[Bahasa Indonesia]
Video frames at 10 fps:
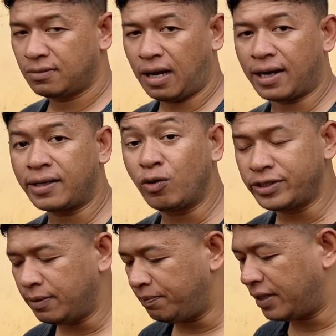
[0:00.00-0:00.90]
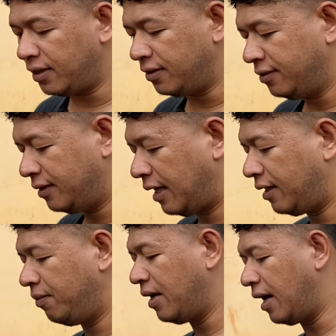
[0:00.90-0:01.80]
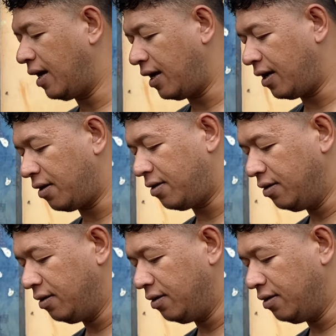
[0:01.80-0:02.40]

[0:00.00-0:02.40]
akan gue simpan nanti biar